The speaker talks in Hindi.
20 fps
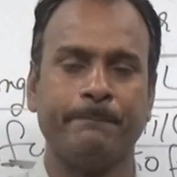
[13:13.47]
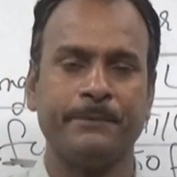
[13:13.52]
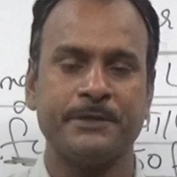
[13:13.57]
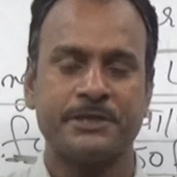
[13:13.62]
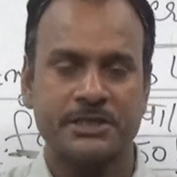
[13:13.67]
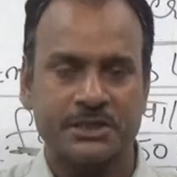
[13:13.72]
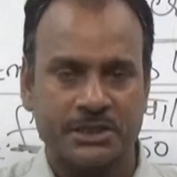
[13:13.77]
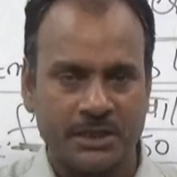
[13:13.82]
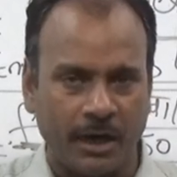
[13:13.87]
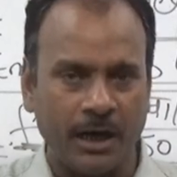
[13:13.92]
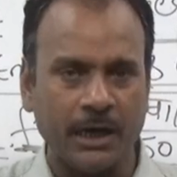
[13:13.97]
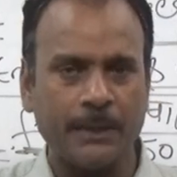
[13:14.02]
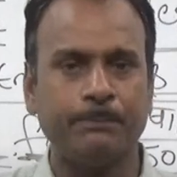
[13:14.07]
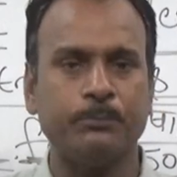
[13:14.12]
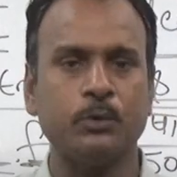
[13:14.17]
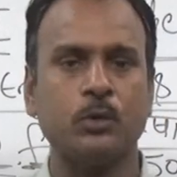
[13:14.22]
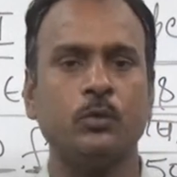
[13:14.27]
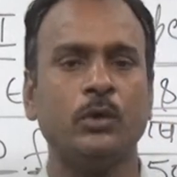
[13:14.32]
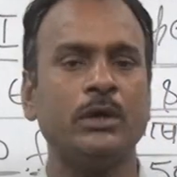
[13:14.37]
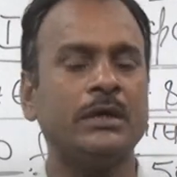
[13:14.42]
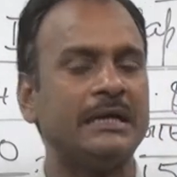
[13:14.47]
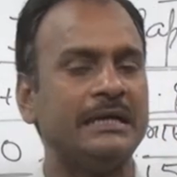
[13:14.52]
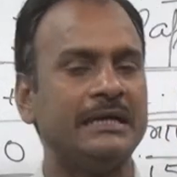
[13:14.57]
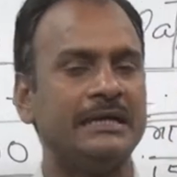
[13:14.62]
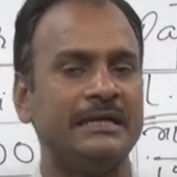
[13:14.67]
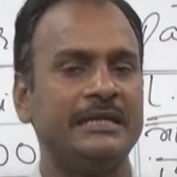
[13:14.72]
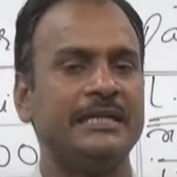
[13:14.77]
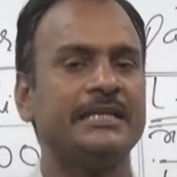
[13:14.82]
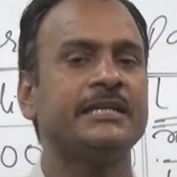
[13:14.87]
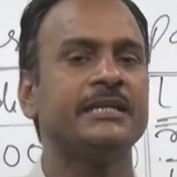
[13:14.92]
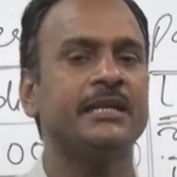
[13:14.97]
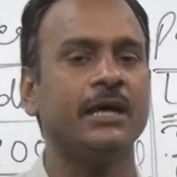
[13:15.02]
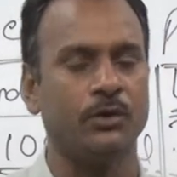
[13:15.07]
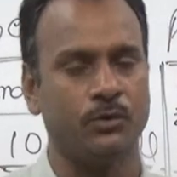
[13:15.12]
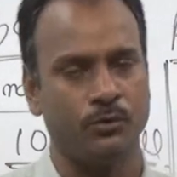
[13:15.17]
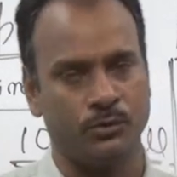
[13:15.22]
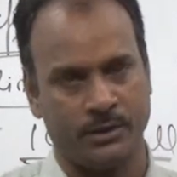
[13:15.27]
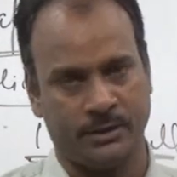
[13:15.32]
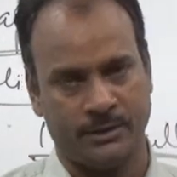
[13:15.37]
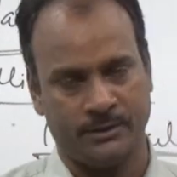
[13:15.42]
विस्तार पूर्वक लिखना
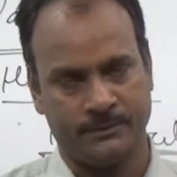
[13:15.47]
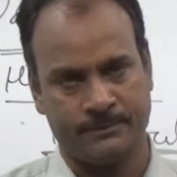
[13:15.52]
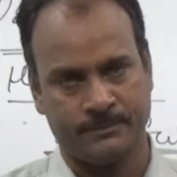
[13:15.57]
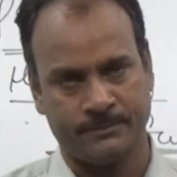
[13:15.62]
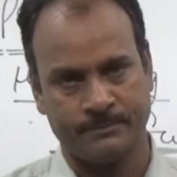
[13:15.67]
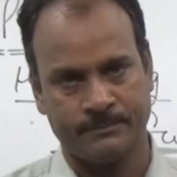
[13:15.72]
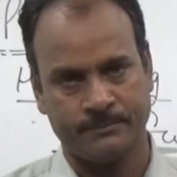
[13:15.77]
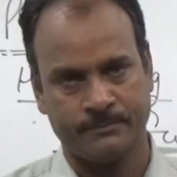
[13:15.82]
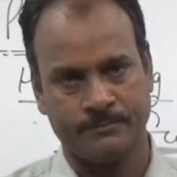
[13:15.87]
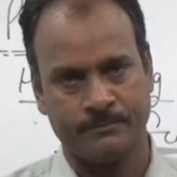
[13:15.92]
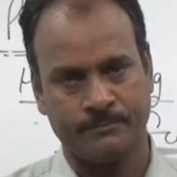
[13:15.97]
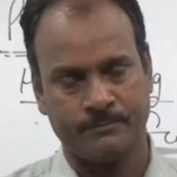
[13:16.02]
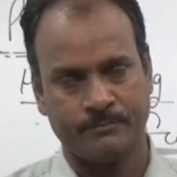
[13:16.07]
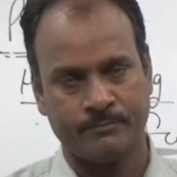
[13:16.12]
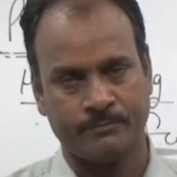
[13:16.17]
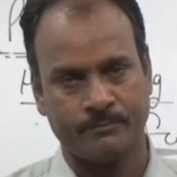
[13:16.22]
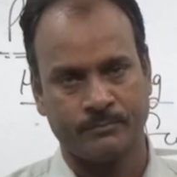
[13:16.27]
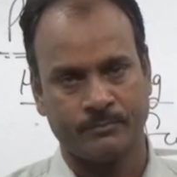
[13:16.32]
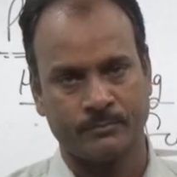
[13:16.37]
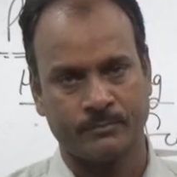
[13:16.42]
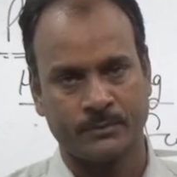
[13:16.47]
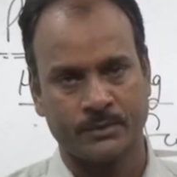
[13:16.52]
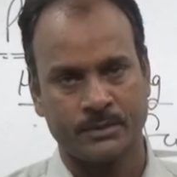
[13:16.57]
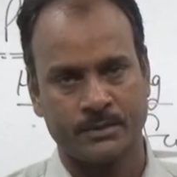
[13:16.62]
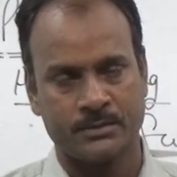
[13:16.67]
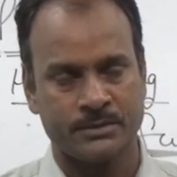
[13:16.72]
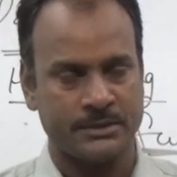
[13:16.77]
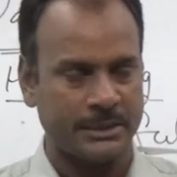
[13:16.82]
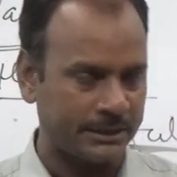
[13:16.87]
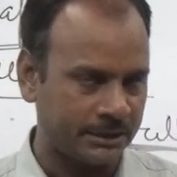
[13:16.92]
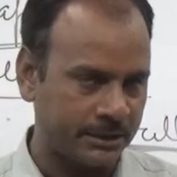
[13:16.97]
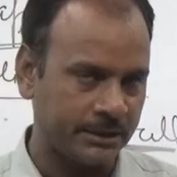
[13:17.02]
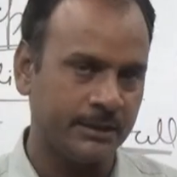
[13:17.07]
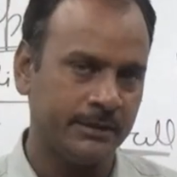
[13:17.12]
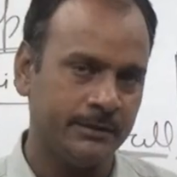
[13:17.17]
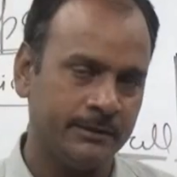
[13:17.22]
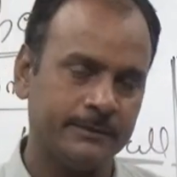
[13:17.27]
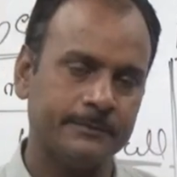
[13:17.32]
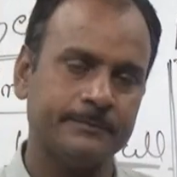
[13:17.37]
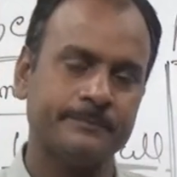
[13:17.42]
होगा
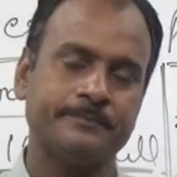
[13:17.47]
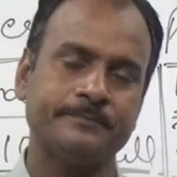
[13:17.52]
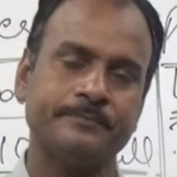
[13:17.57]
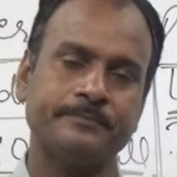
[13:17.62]
छात्रगण